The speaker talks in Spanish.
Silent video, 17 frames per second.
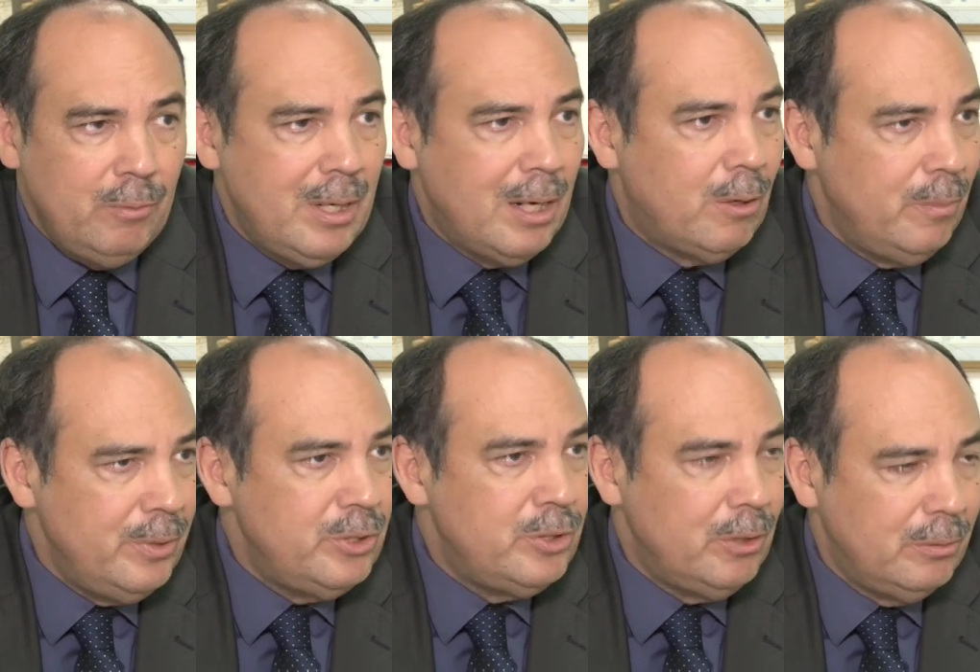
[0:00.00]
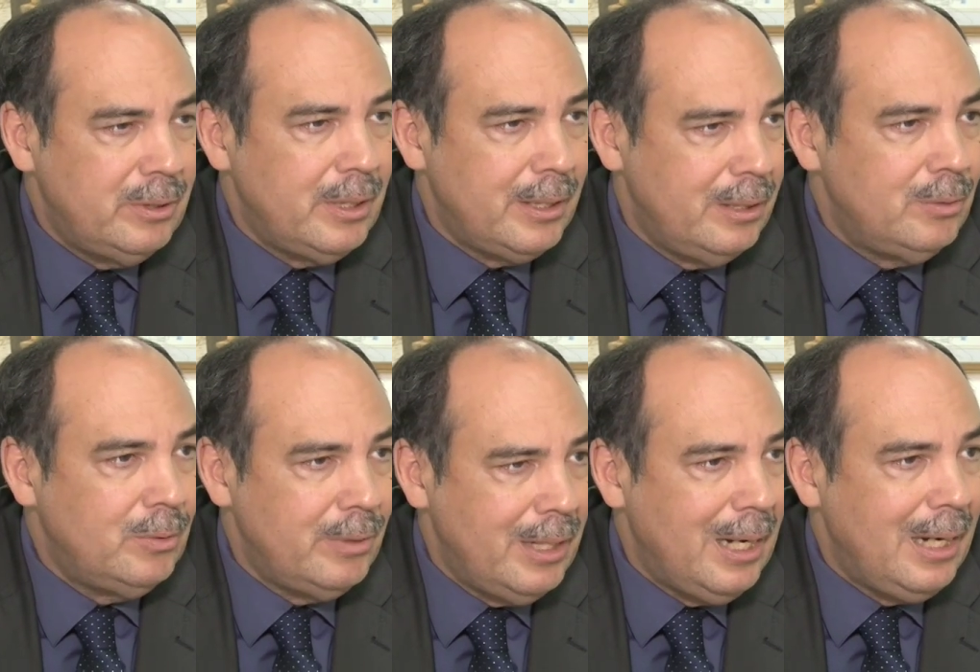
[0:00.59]
una comisión
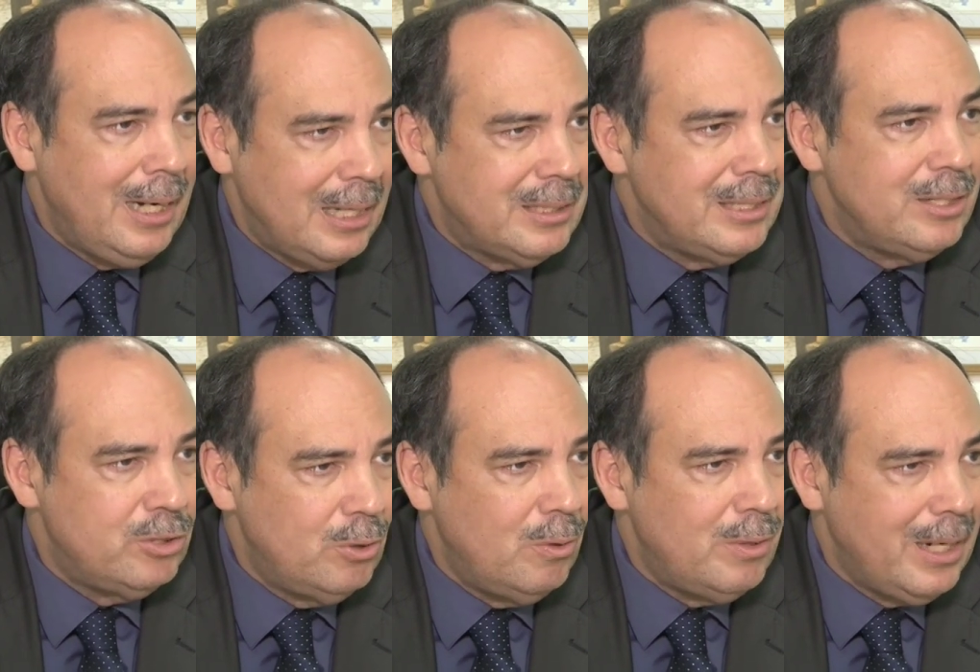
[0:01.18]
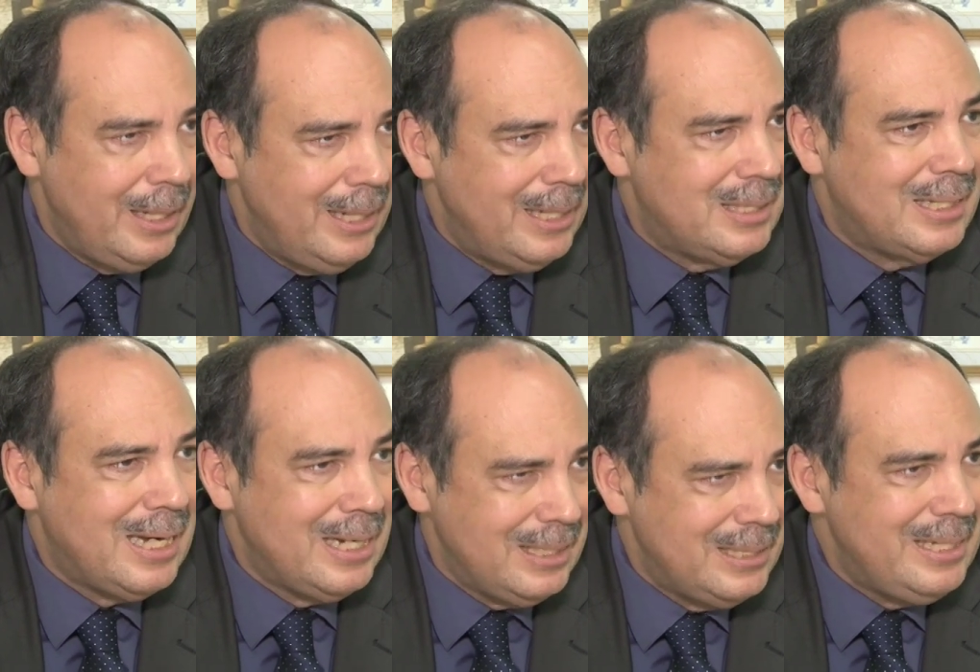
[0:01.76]
territorial asesora de ex
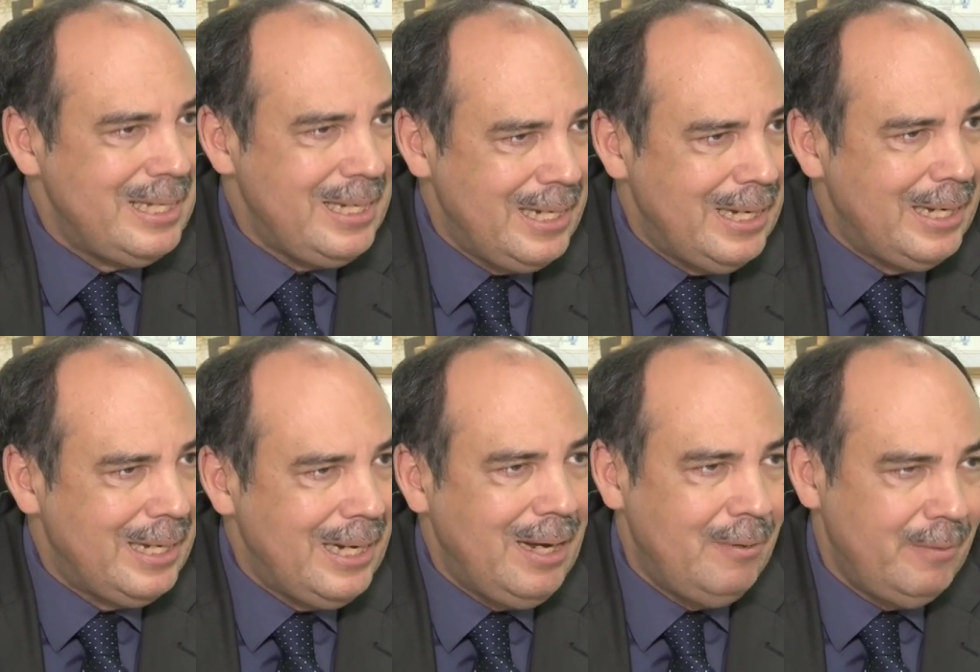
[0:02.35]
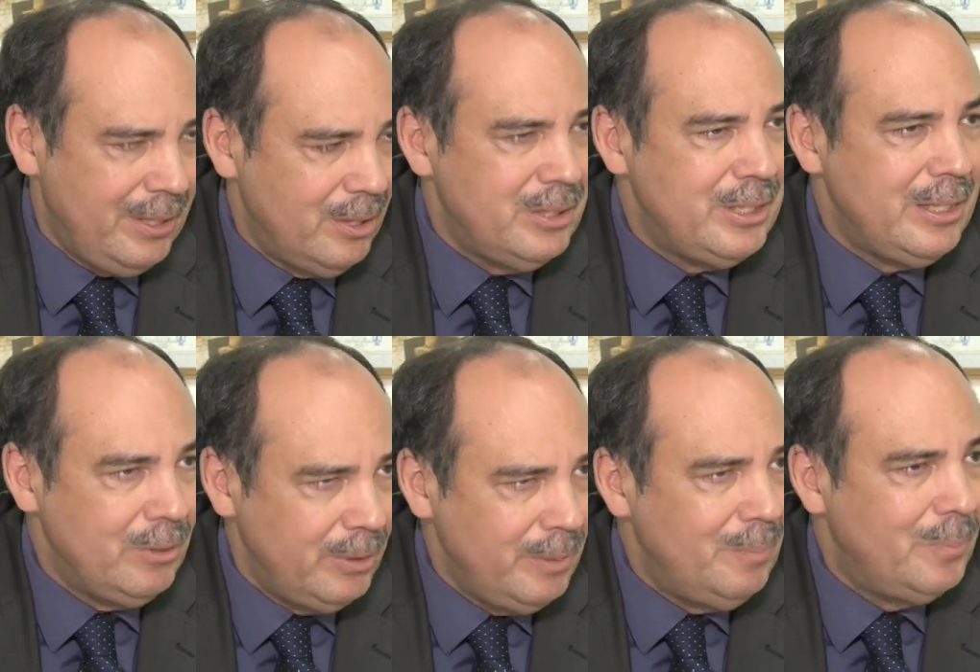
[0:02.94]
cancilleres habría
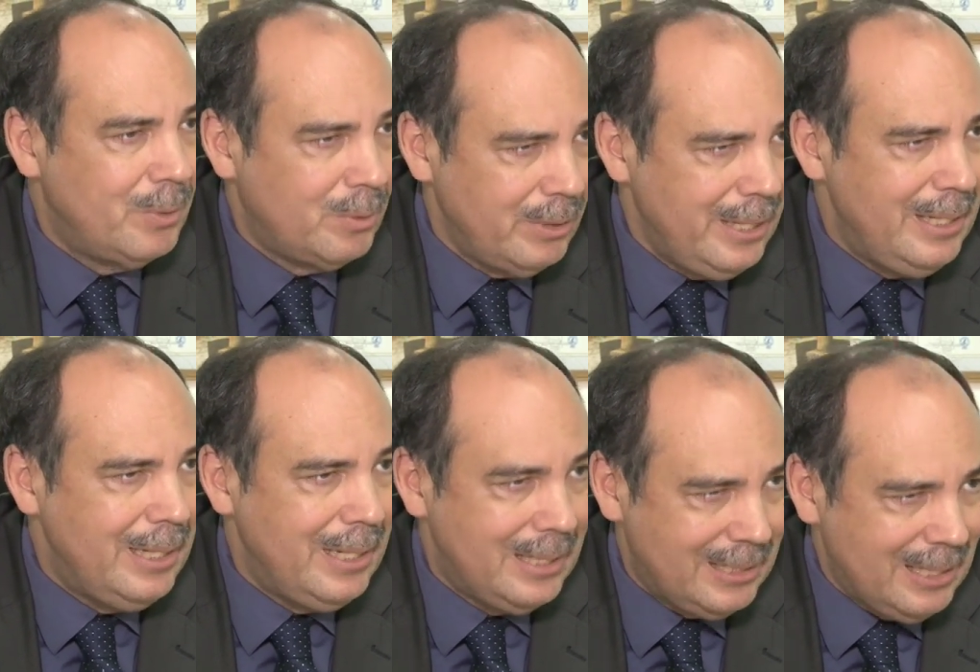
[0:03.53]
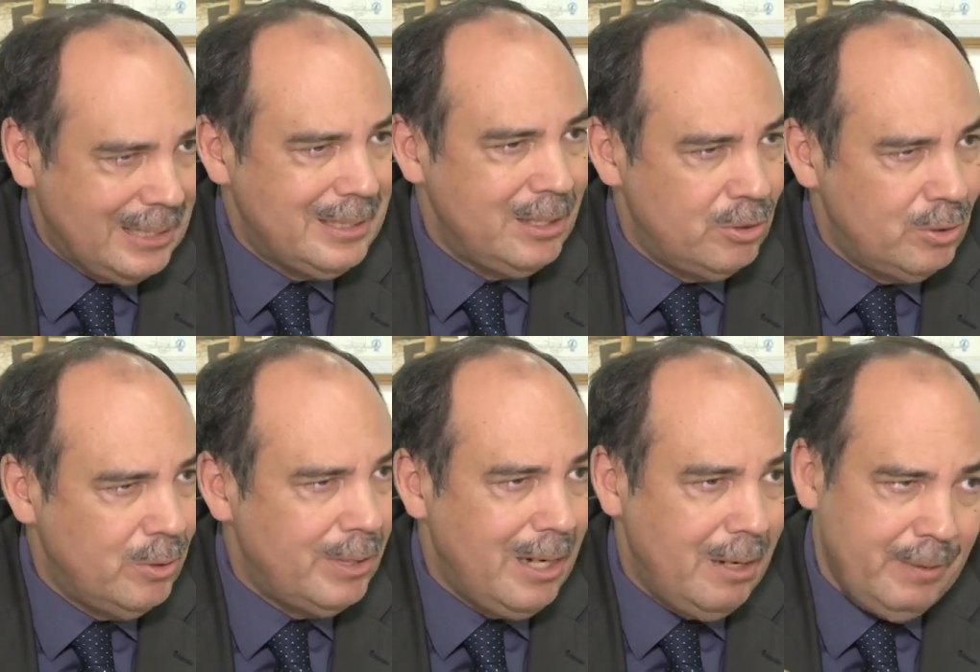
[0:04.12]
sido y de ex
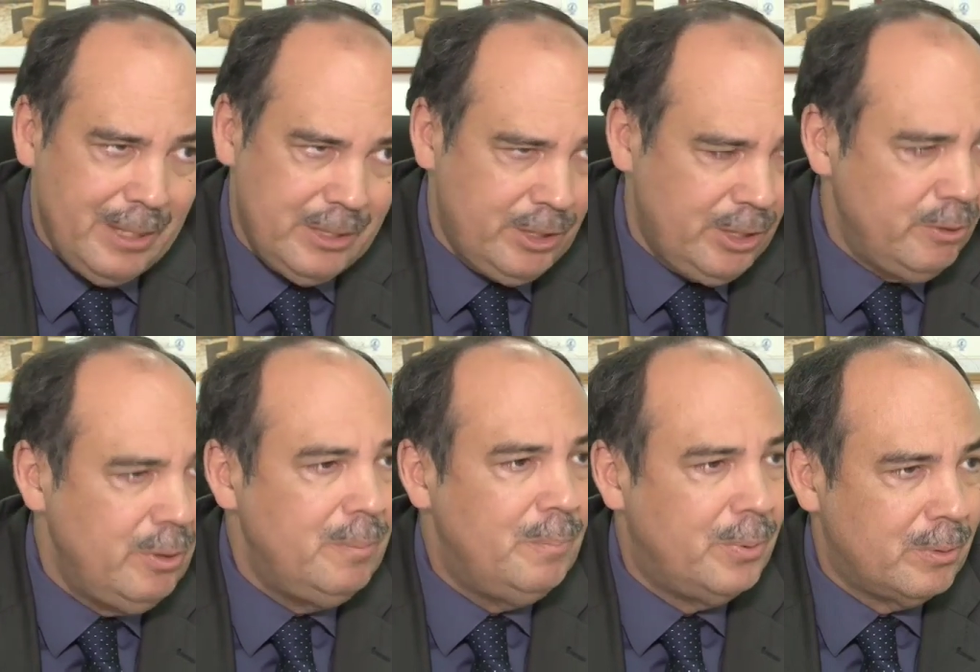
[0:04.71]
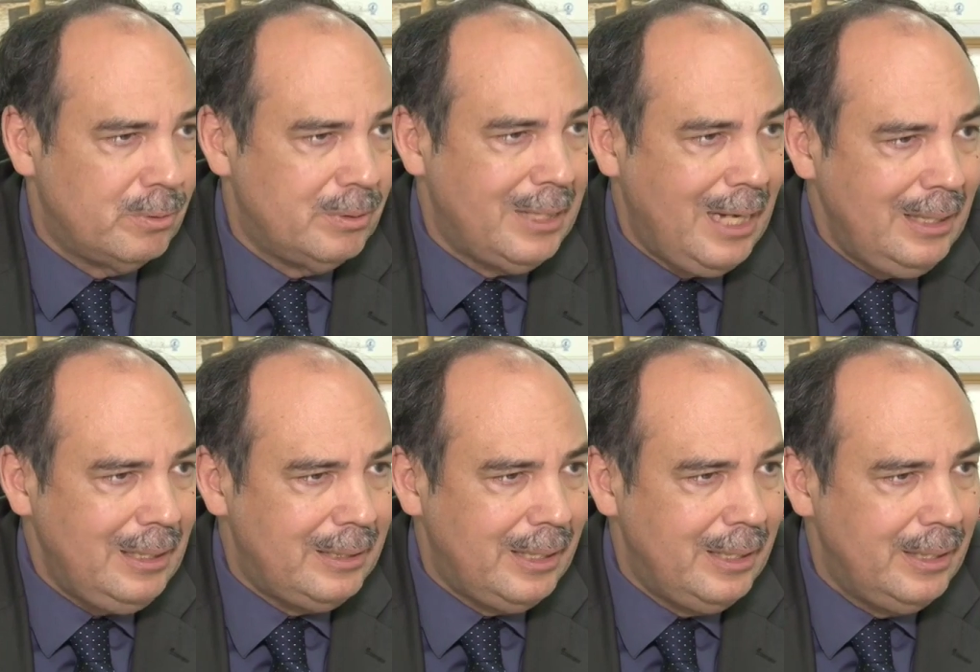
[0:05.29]
asesores habría sido
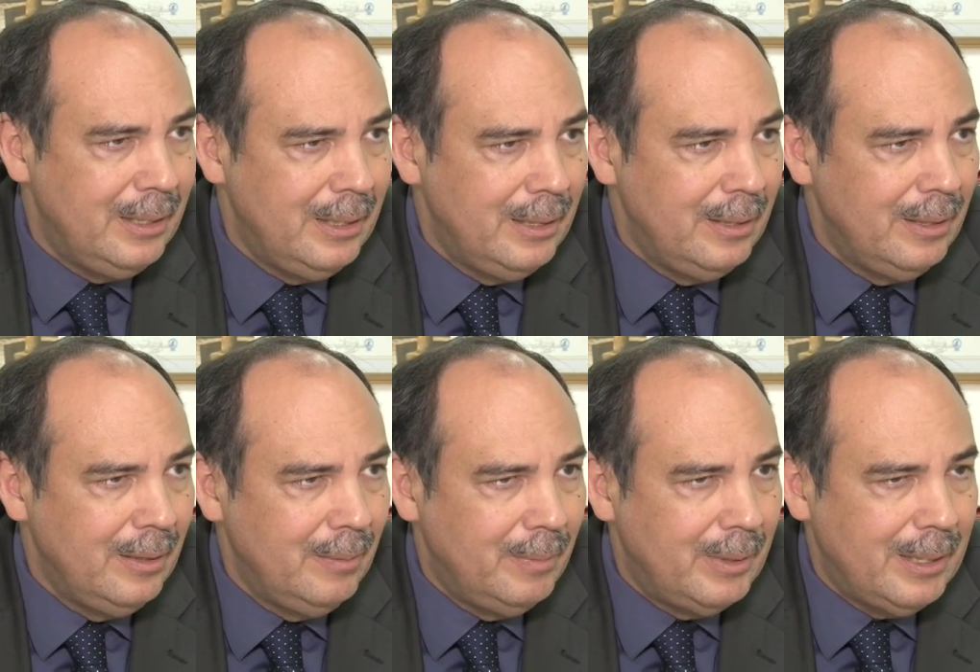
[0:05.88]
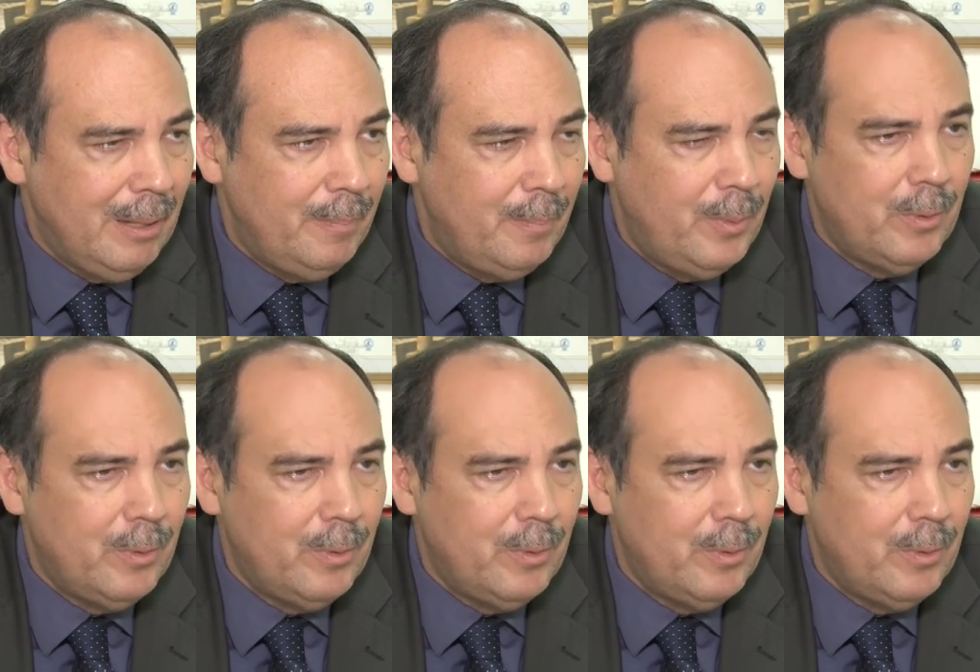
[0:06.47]
importante, ¿verdad?